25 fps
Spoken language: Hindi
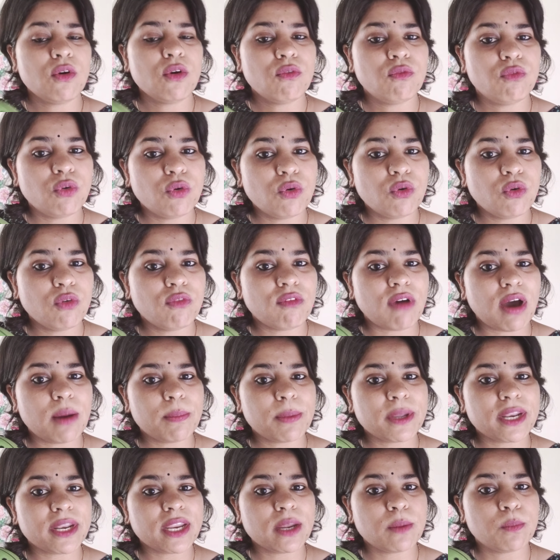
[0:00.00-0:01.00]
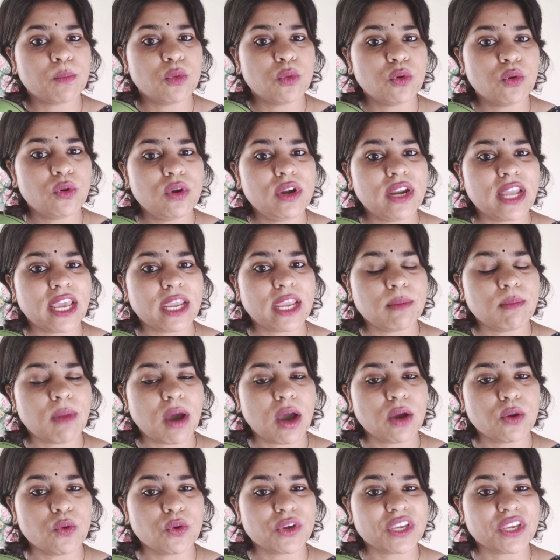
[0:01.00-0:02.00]
वो वहाँ पर एक बोल्ड लाइन
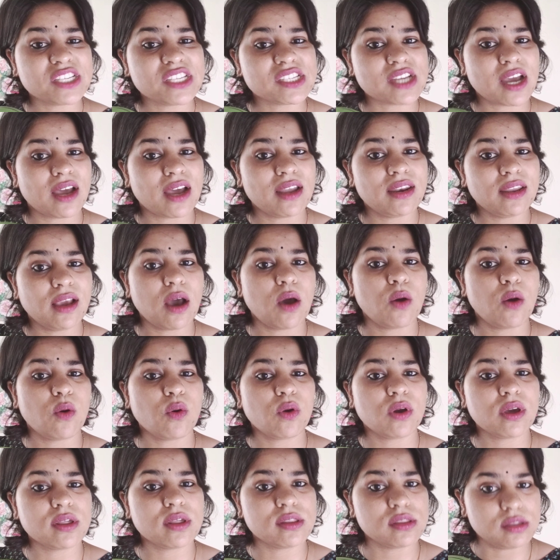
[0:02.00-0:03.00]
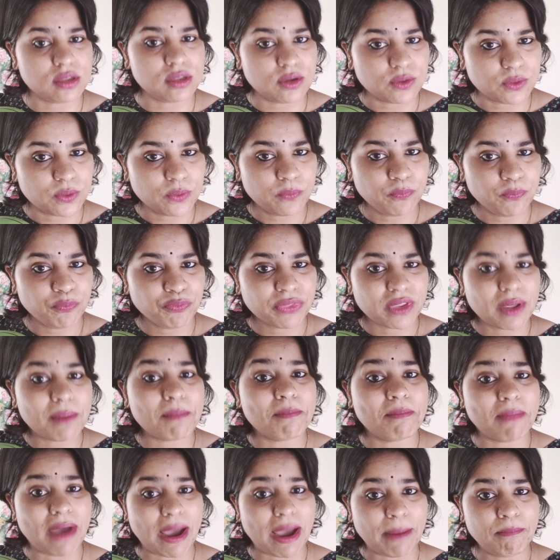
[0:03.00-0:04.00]
मार्क होगी जहाँ लिखा होगा ज़ीरो
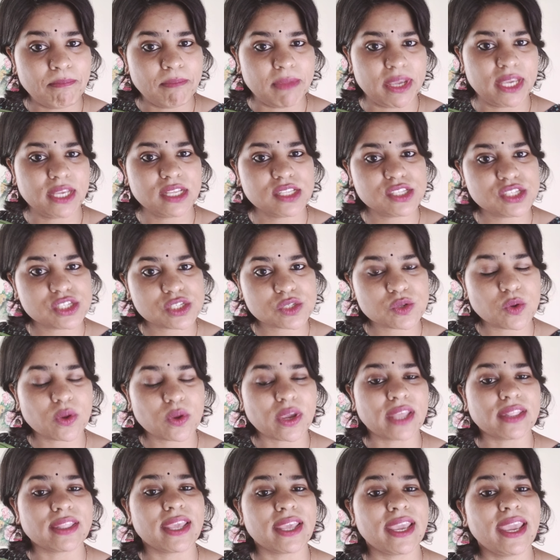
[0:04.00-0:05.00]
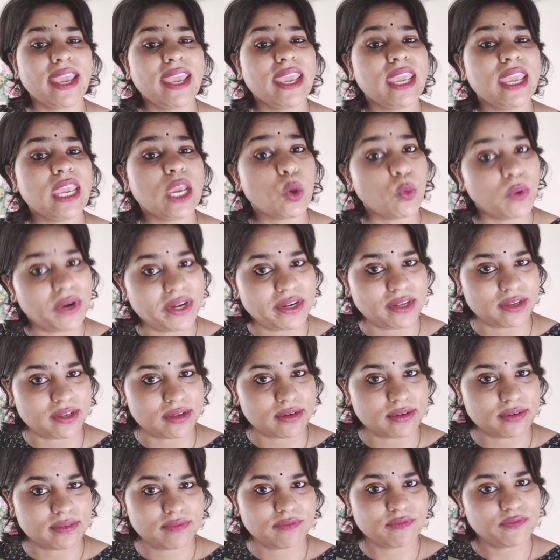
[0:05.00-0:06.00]
मैप में जिसको कहते हैं
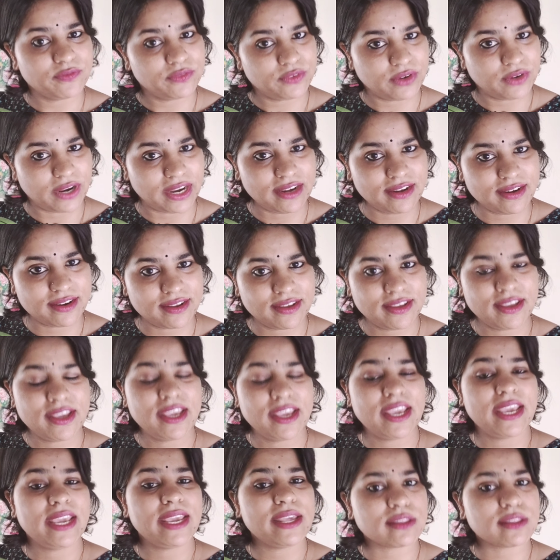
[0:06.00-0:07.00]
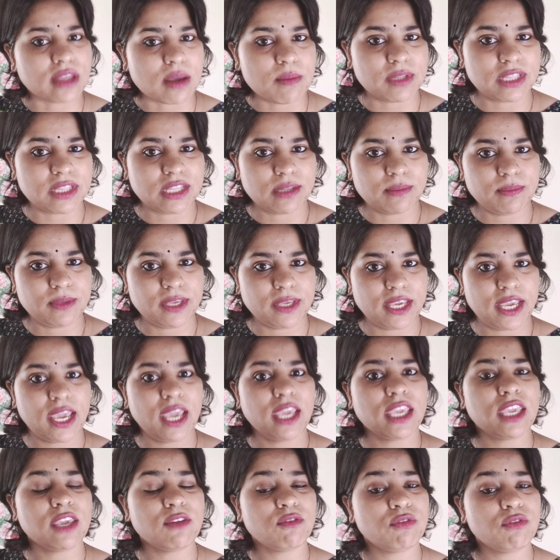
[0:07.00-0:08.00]
इक्वेटर राइट इसका मतलब ये
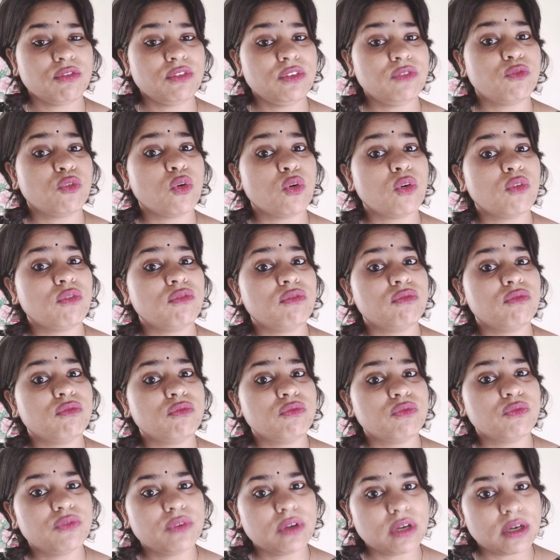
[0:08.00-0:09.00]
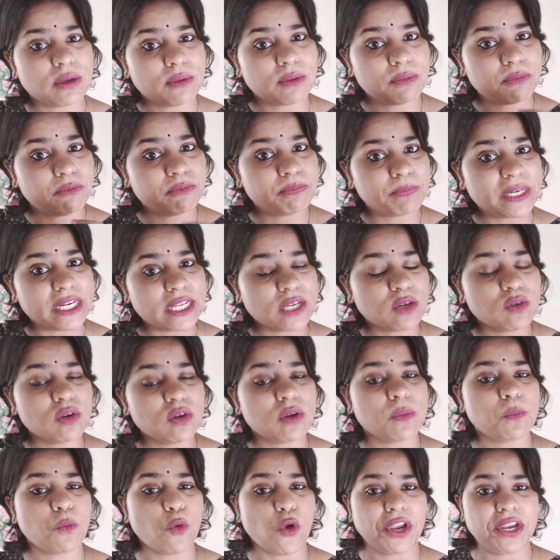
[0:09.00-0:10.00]
है कि वो पर्टिकुलर
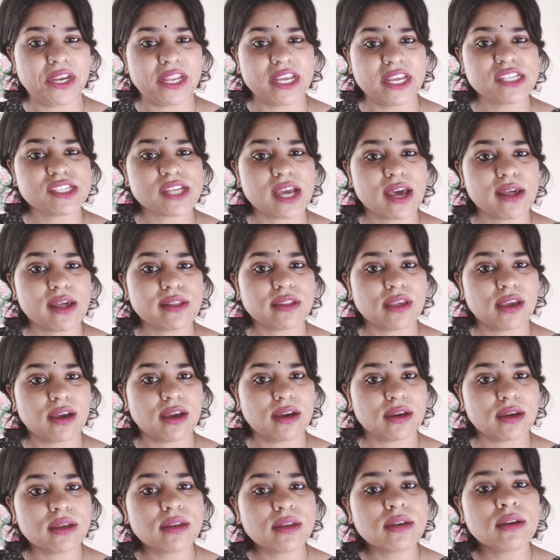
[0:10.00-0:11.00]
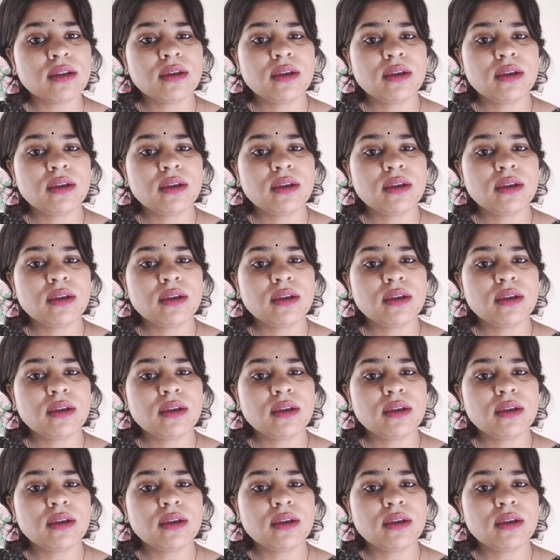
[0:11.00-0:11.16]
uh, पॉइंट है जहाँ से अगर